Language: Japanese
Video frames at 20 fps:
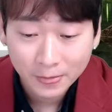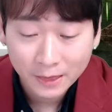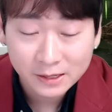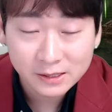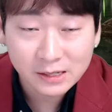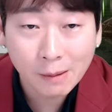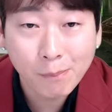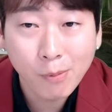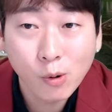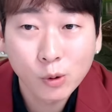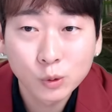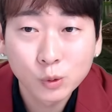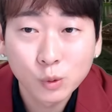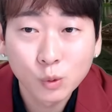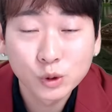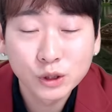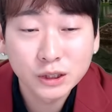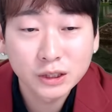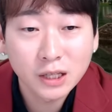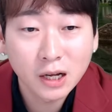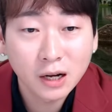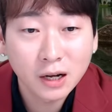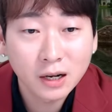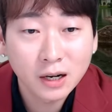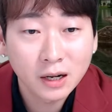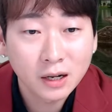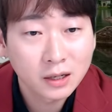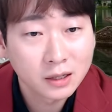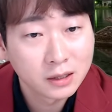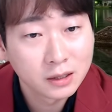サポートをしなが
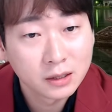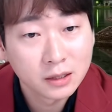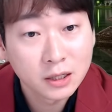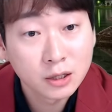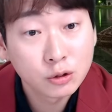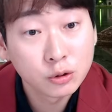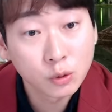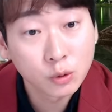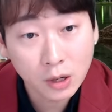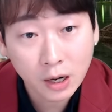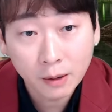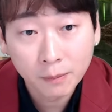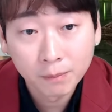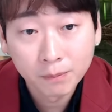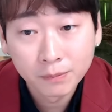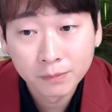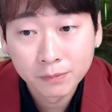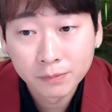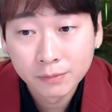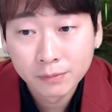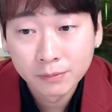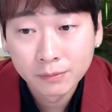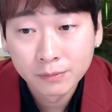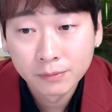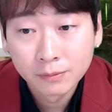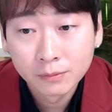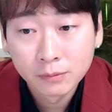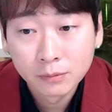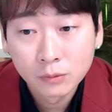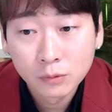ら行くのか。
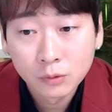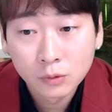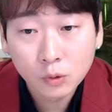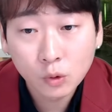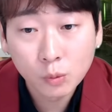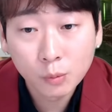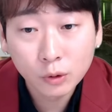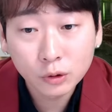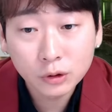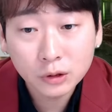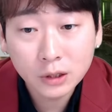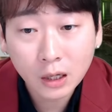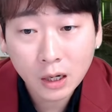と思った